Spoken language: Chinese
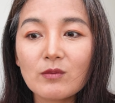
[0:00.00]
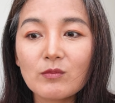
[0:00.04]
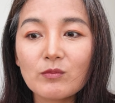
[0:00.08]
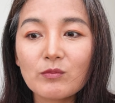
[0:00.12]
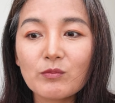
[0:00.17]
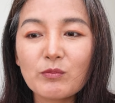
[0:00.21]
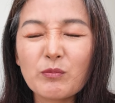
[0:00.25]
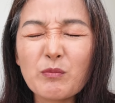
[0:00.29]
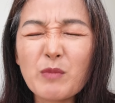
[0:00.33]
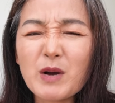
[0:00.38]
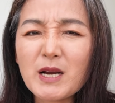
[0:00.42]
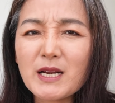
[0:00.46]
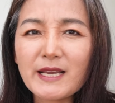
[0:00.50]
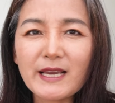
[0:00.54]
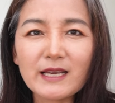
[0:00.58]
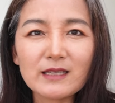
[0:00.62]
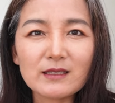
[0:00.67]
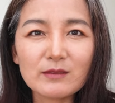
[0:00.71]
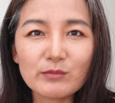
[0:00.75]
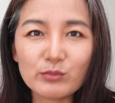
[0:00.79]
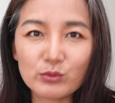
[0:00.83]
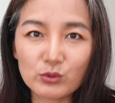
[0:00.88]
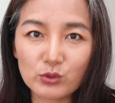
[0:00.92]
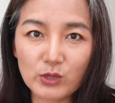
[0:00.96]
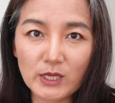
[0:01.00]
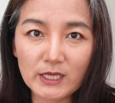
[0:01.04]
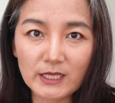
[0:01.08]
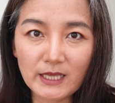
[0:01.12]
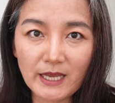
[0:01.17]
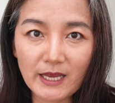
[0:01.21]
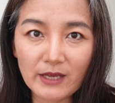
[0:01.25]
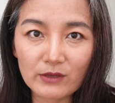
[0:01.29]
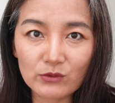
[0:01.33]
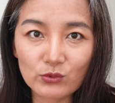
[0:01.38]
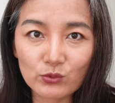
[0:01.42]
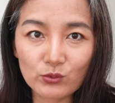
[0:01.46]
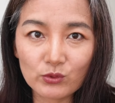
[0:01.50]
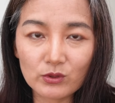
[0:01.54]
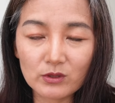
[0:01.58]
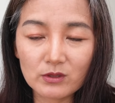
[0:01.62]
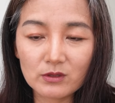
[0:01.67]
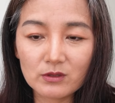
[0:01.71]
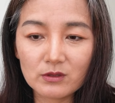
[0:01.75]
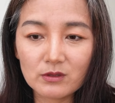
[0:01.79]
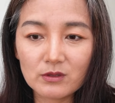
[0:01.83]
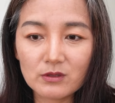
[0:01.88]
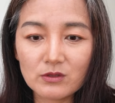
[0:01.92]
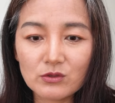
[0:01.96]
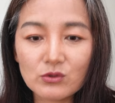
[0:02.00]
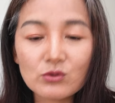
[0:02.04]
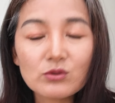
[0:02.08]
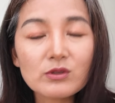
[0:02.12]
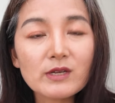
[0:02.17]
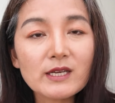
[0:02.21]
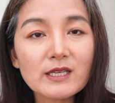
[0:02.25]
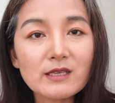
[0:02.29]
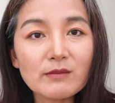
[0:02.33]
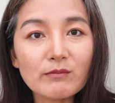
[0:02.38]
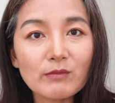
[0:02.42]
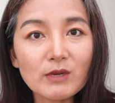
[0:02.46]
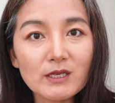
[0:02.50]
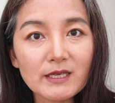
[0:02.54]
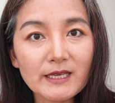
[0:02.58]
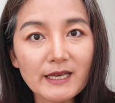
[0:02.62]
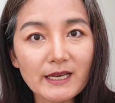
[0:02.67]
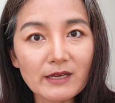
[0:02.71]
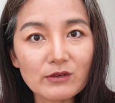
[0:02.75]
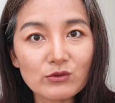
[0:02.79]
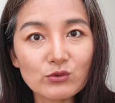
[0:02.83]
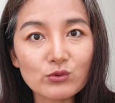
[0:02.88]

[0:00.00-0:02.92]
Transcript: 蒙脸的，不算太多。就算你蒙脸，